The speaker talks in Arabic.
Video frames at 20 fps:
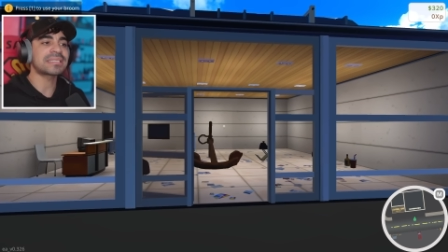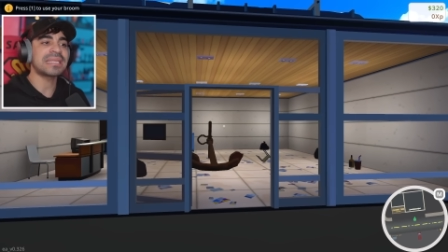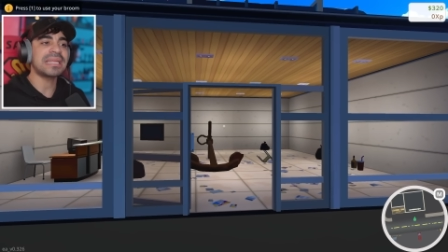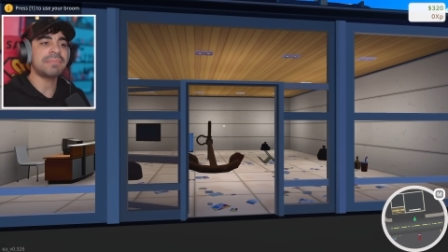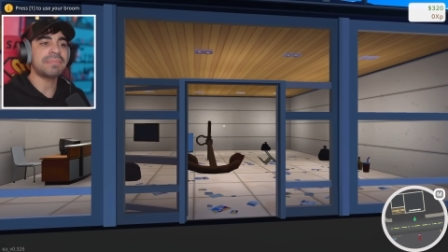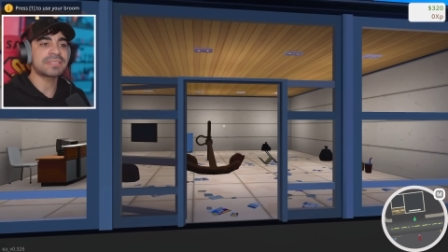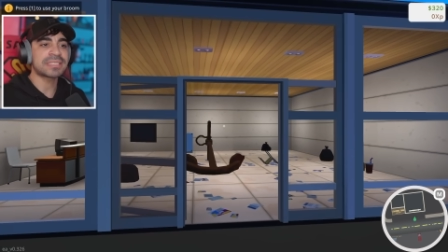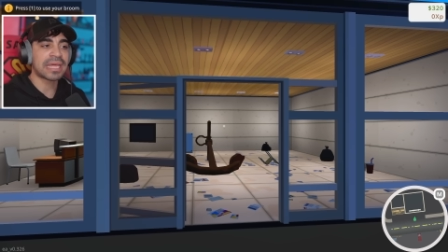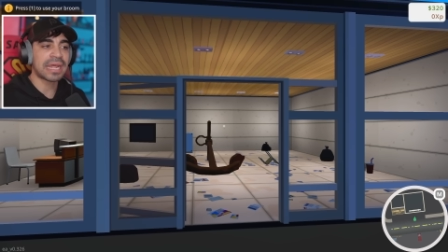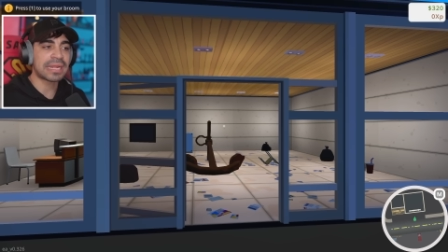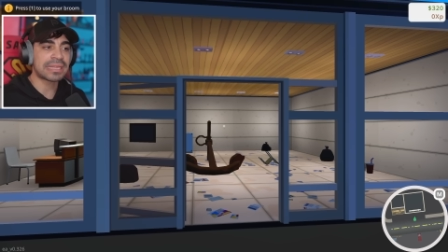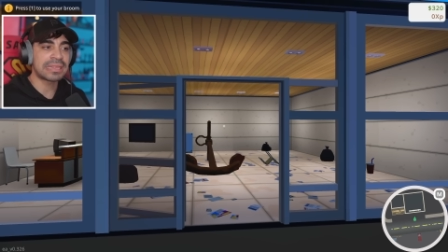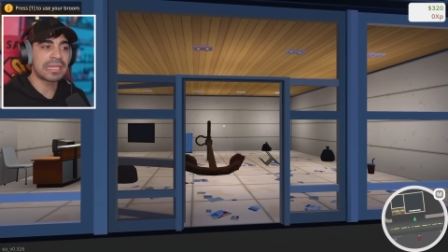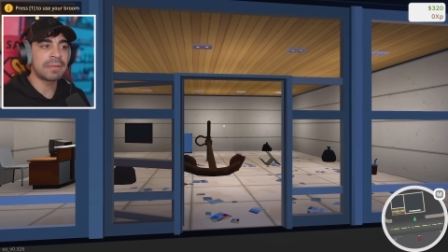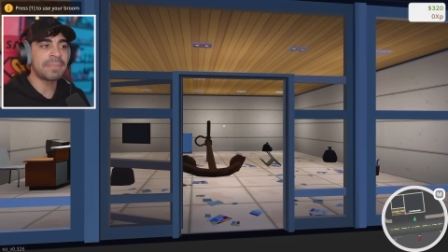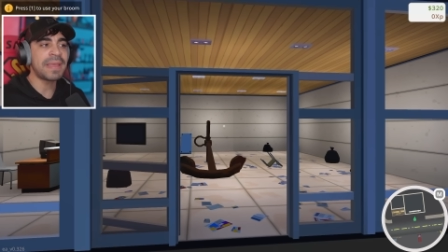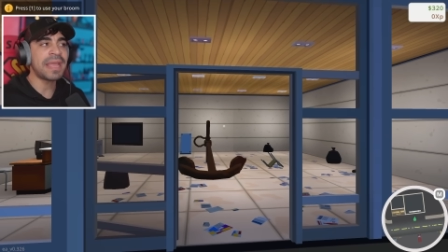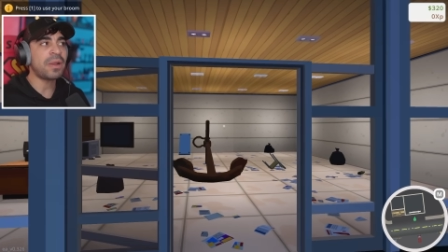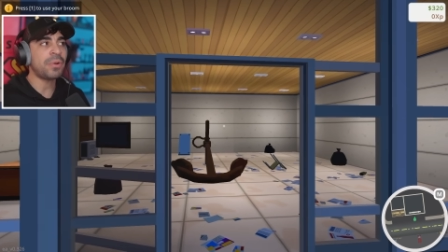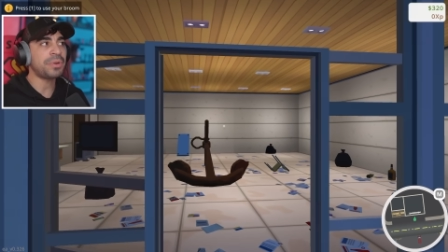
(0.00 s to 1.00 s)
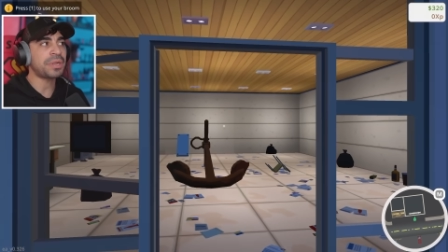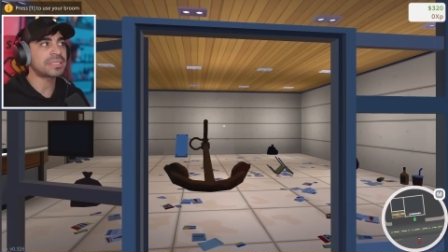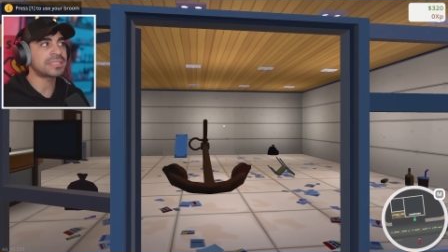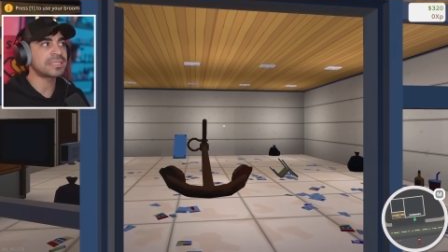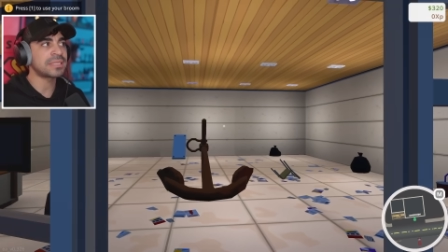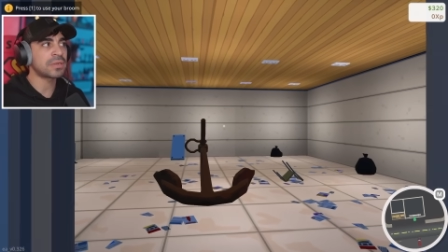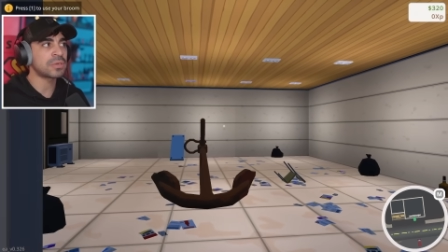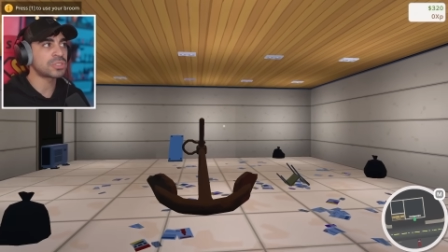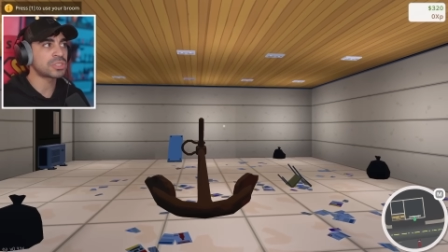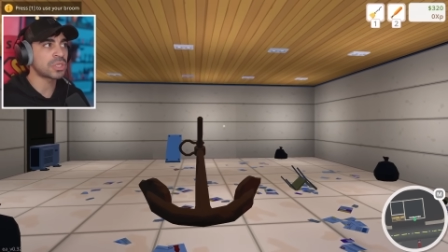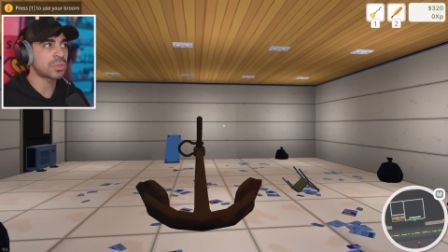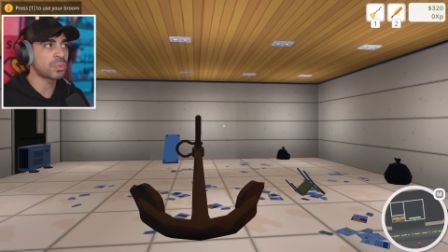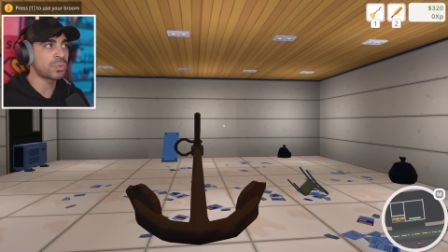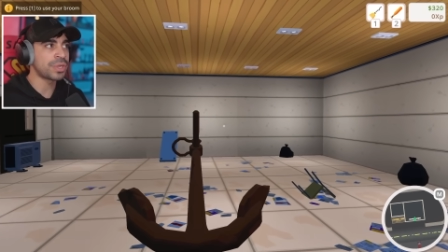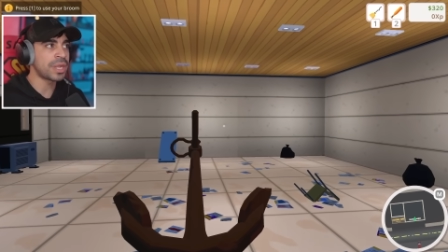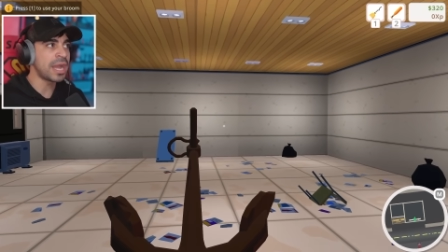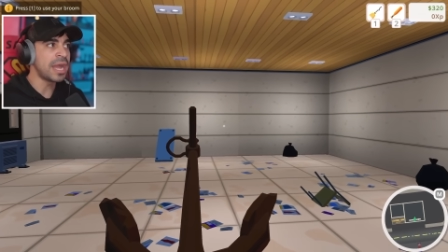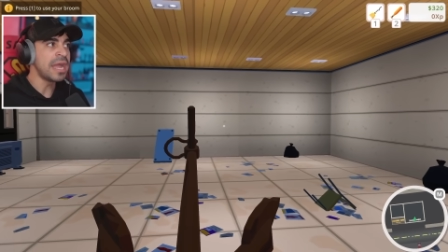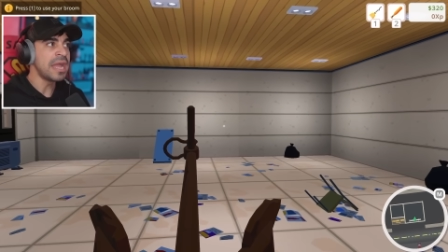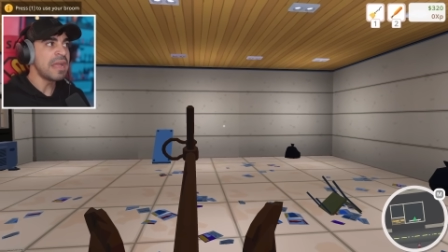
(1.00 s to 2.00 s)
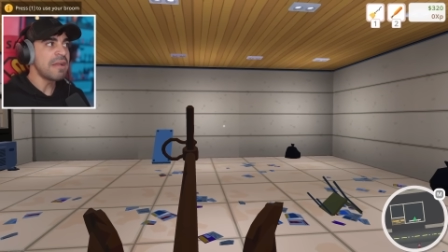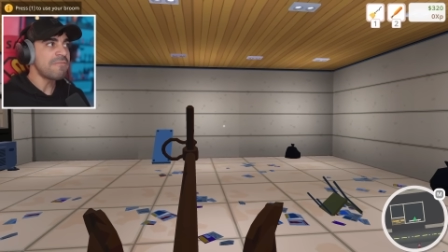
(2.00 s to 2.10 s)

اللعبه صارت للبيع والناس يقدرون يشترونها